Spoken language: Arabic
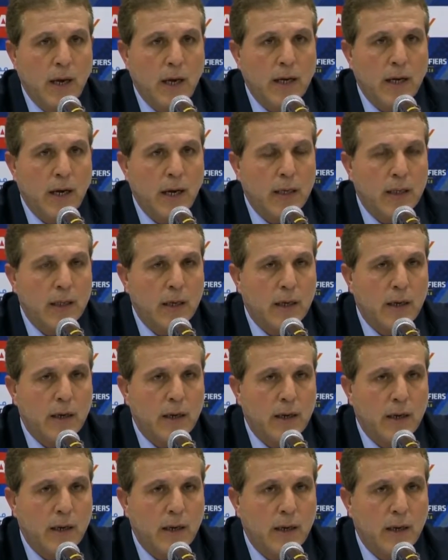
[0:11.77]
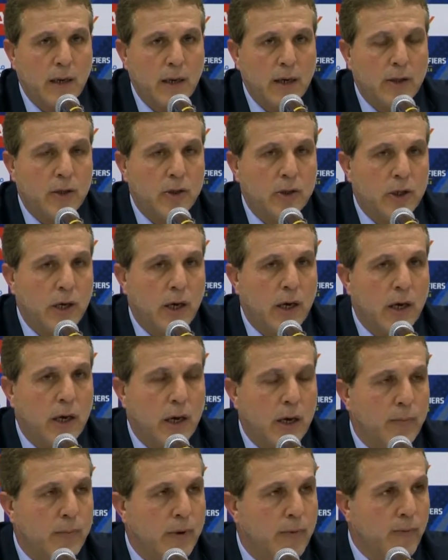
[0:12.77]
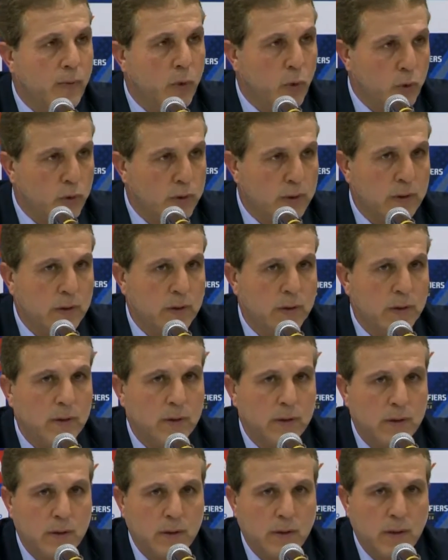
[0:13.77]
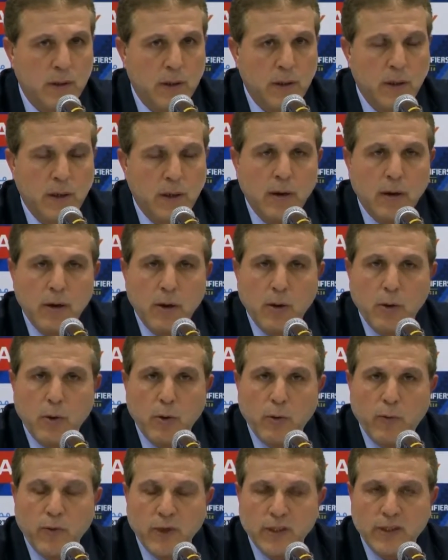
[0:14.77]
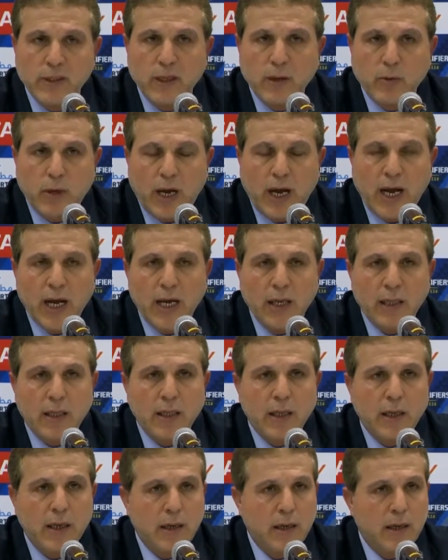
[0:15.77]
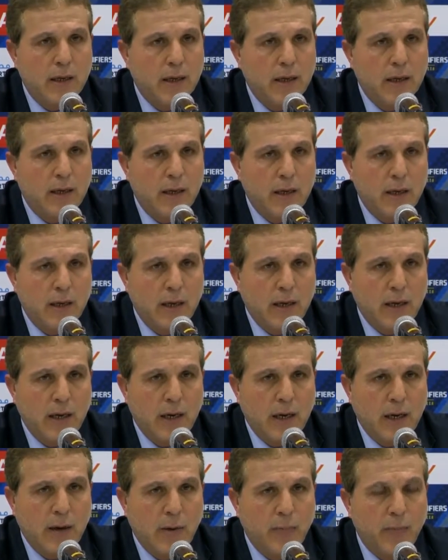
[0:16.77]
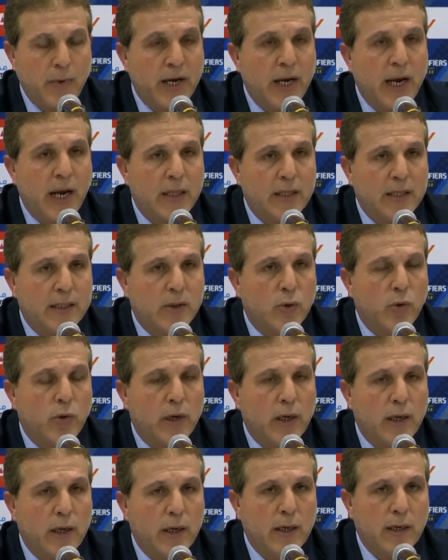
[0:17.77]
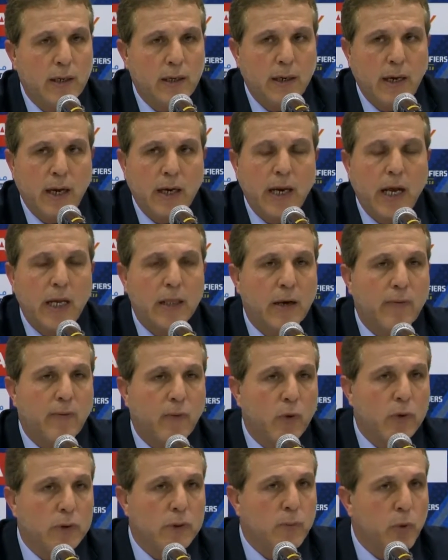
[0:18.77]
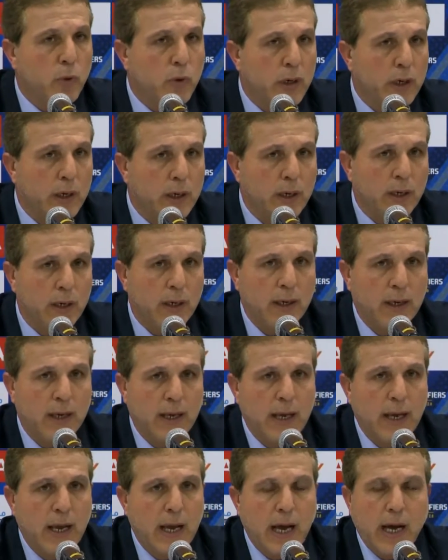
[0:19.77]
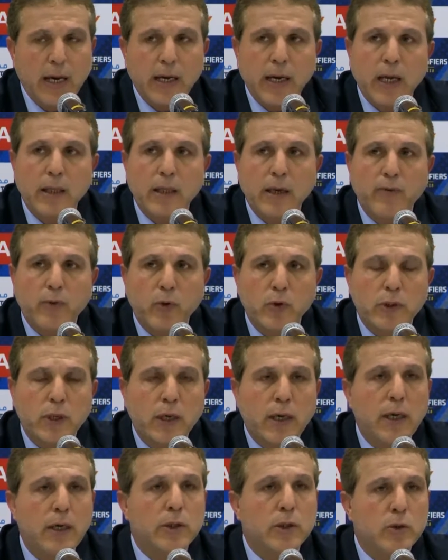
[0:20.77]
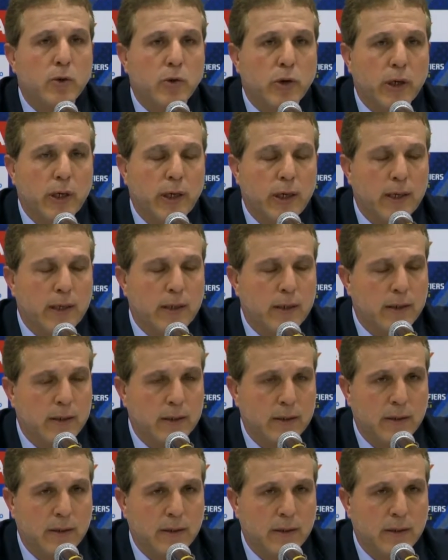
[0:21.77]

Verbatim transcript: أنا يعني هذا قلت إن شاء الله بدنا نفوز وفزنا وتحققت أمنيات السوريين عن يعني هذا الفوز مو إلي عن يعني هذا الفوز لكل السوريين